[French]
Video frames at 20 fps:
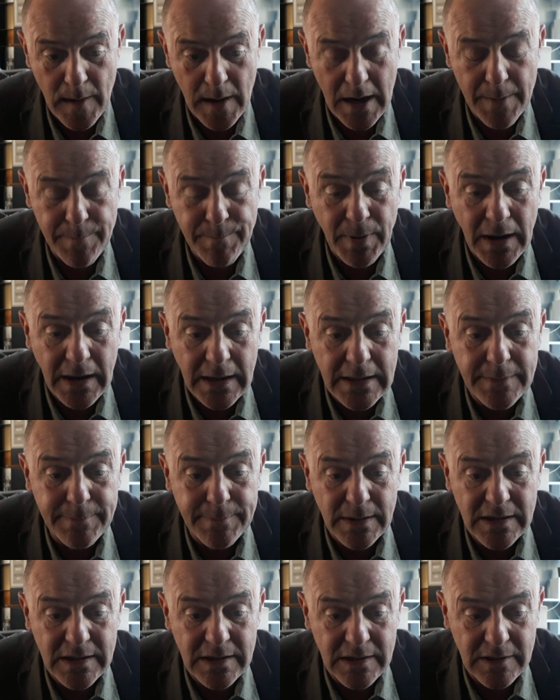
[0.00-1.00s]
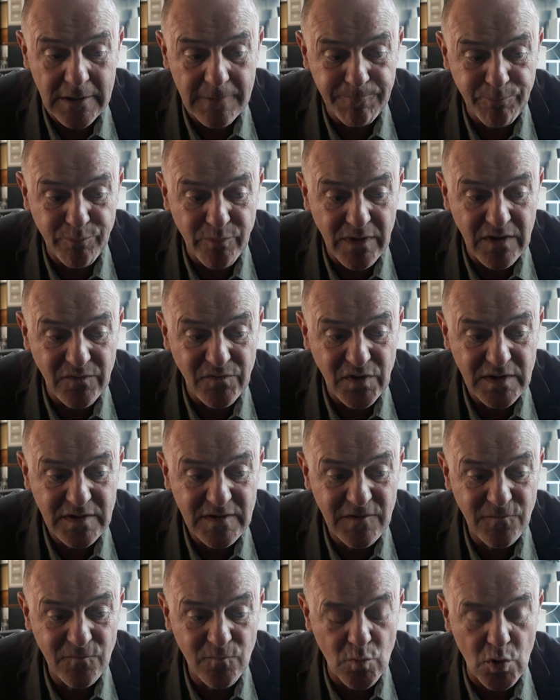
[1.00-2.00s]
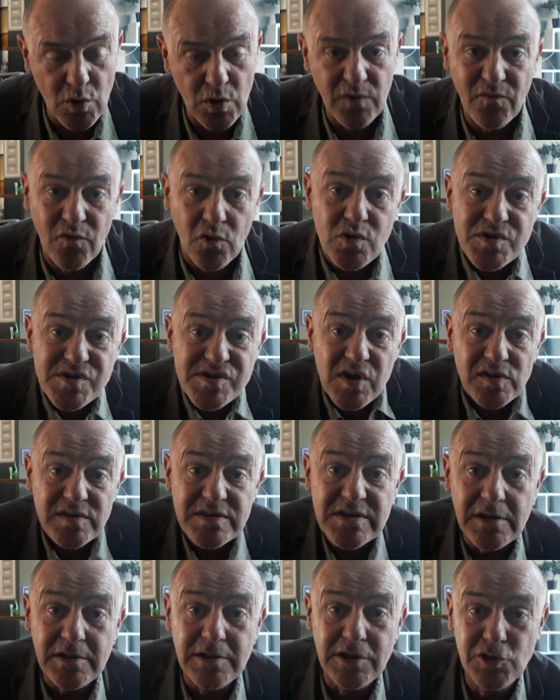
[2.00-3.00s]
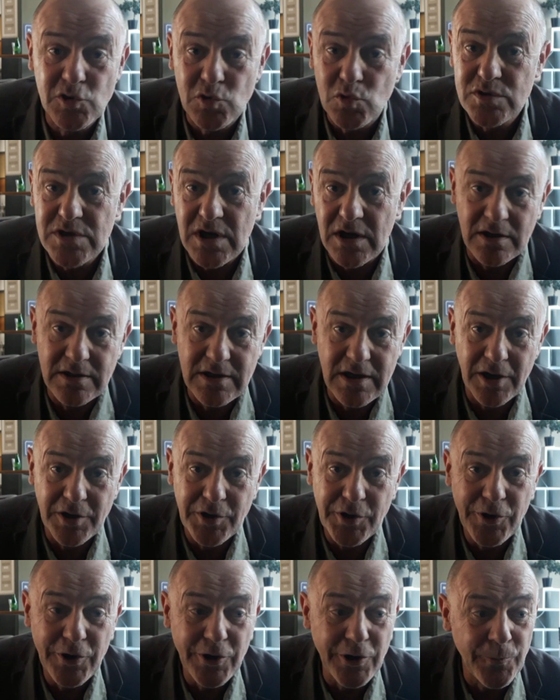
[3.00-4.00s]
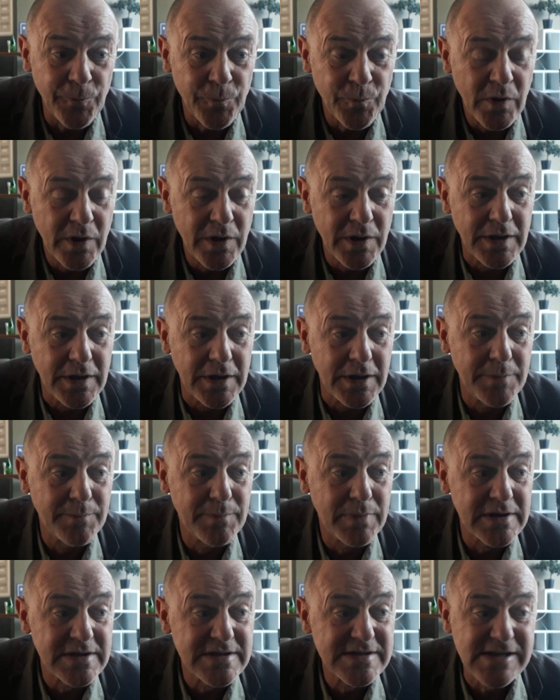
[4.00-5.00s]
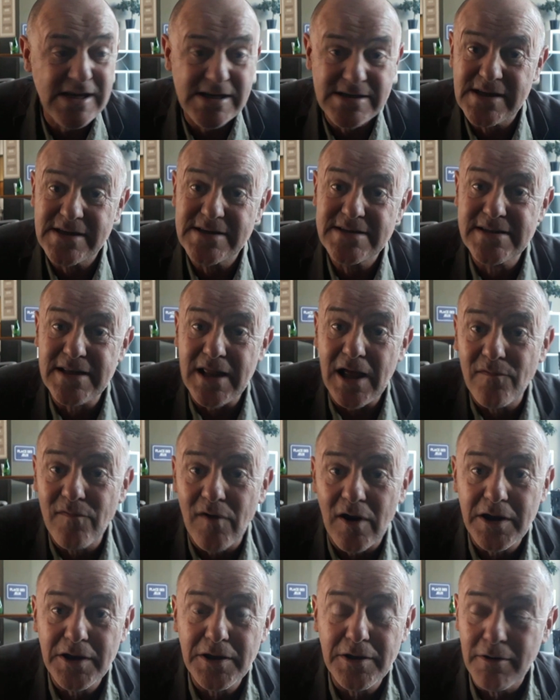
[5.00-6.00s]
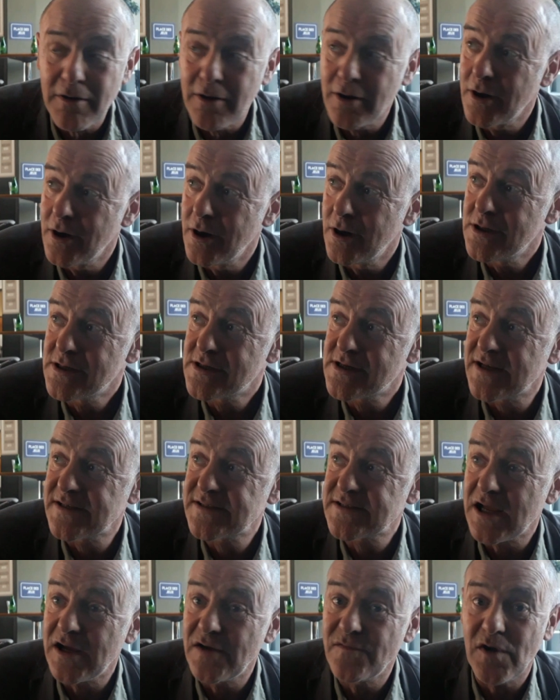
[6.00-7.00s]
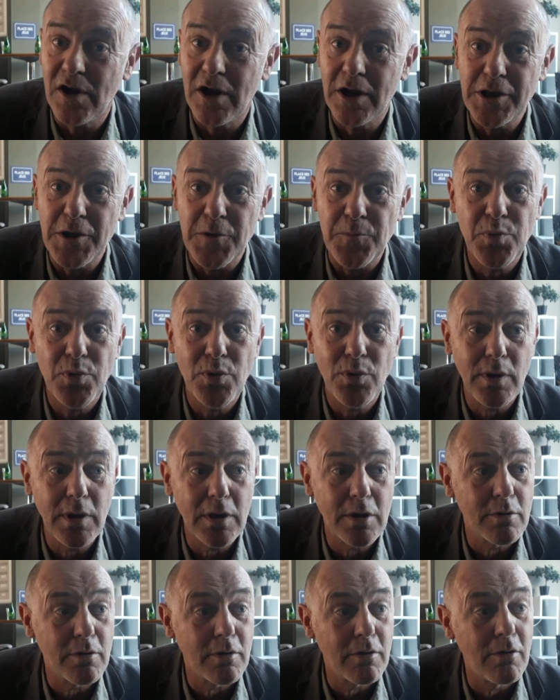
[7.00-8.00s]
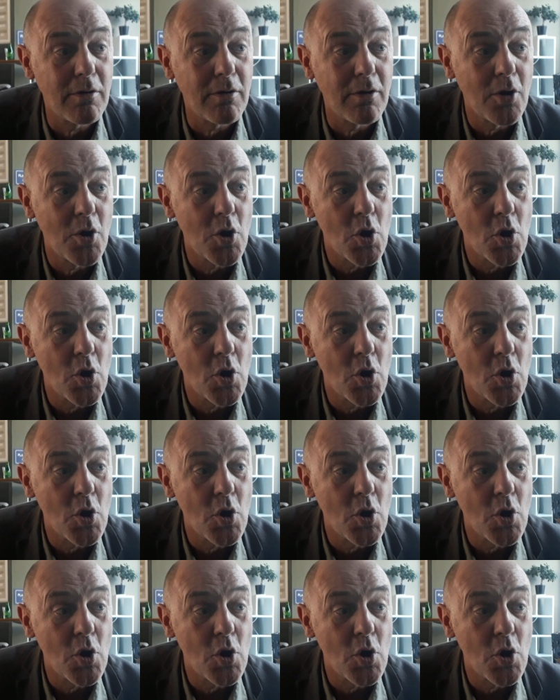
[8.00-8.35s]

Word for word: Après, ben, effectivement, il faut ressentir des choses à l'intérieur. Et ben ça, ça se travaille. Ça se travaille. Et puis, euh,